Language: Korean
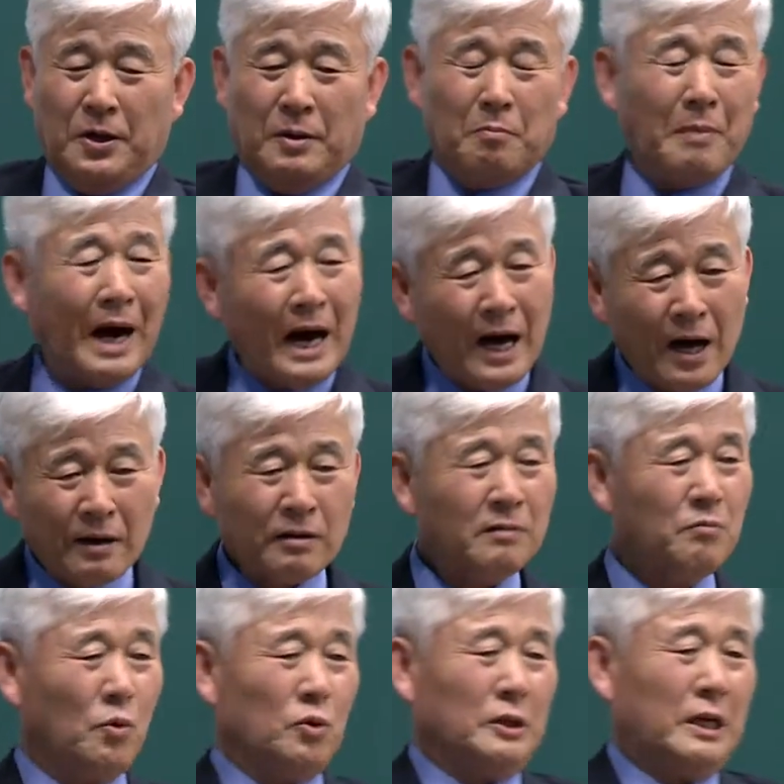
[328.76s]

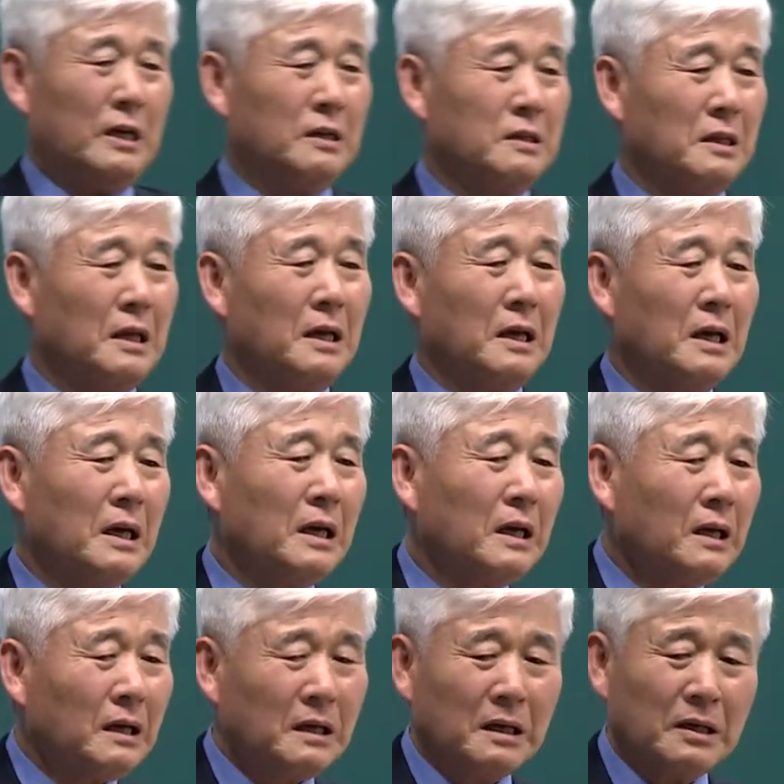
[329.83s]
말은
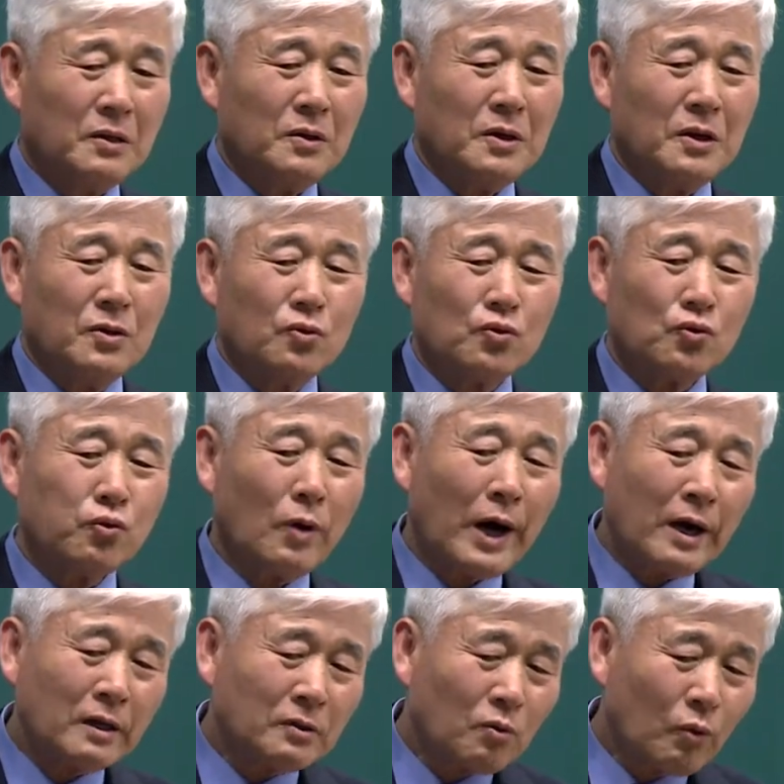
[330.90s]
못하는데
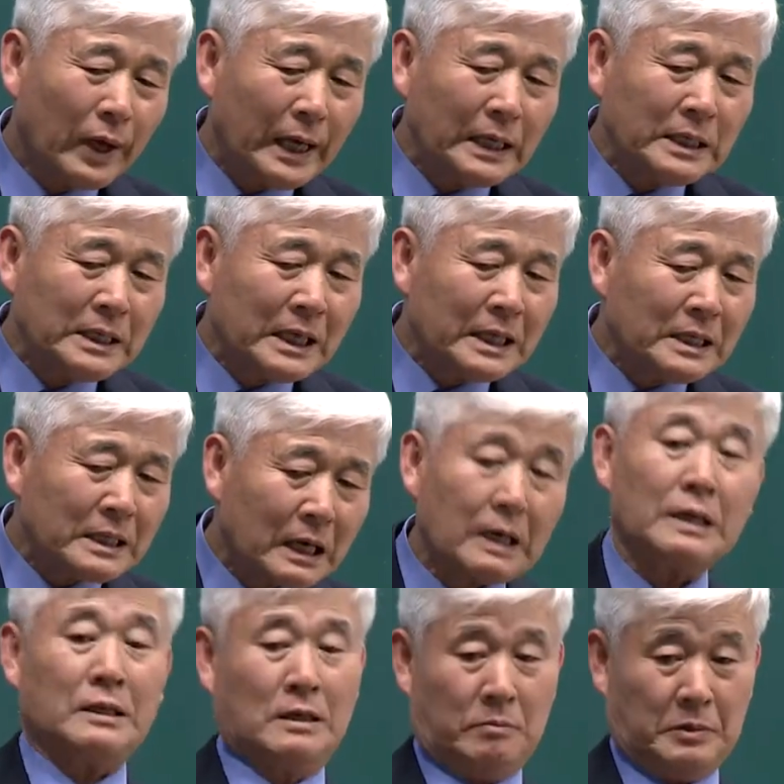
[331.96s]
수학은 굉장히
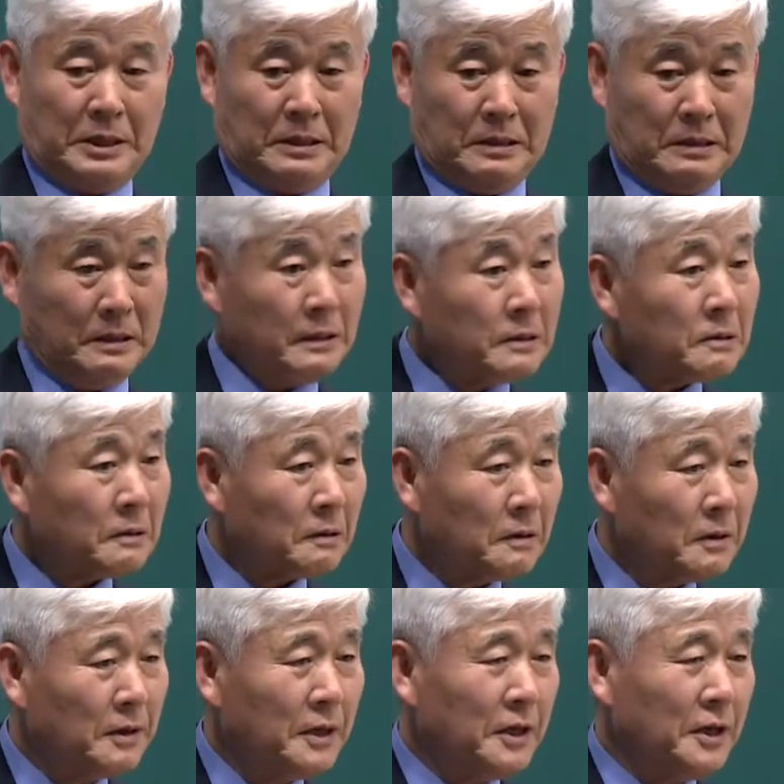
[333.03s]
잘하는 사람들 있죠.
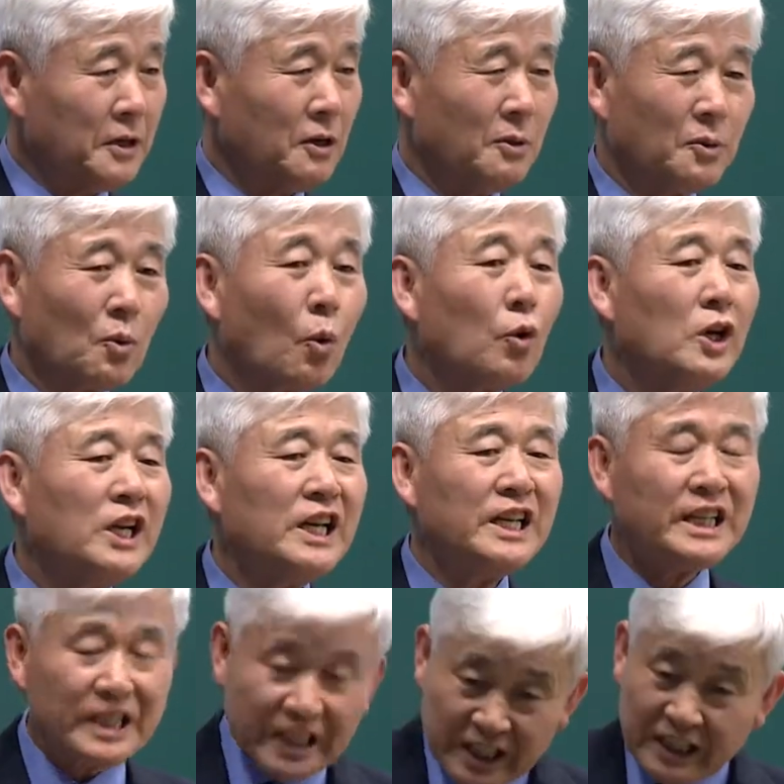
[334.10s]
이건
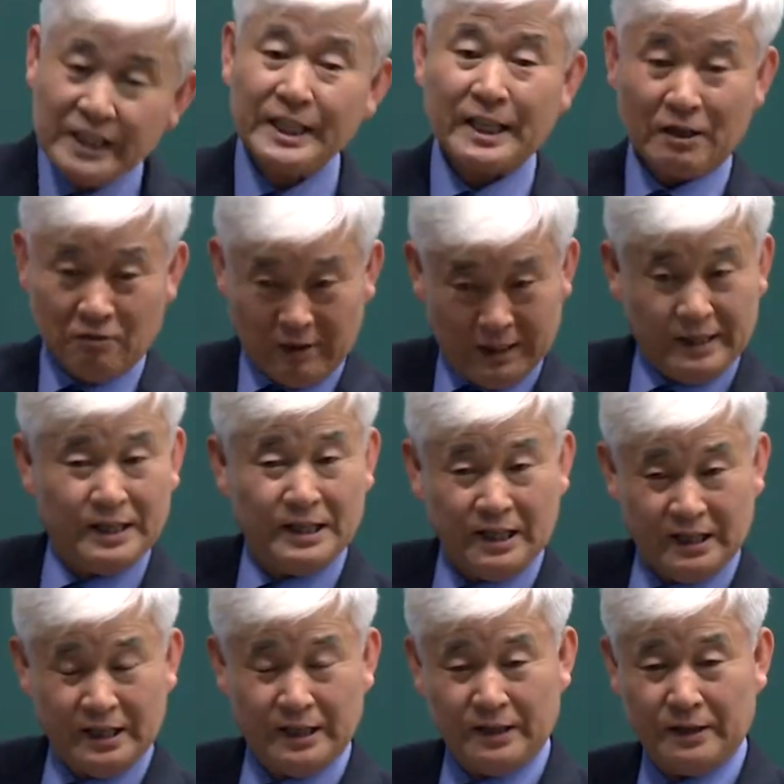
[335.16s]
논리 지능이라고 하는
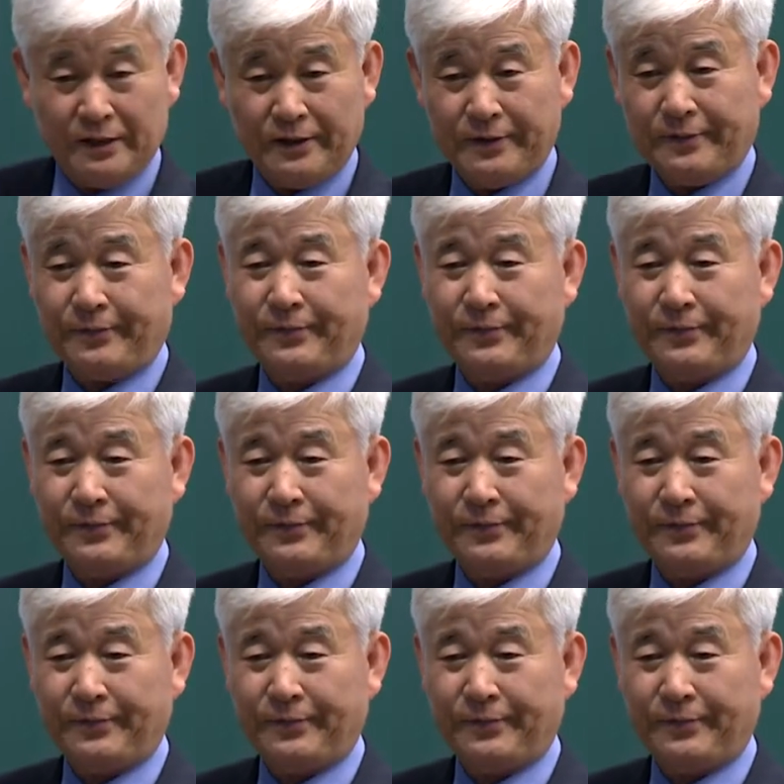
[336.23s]
지능이에요.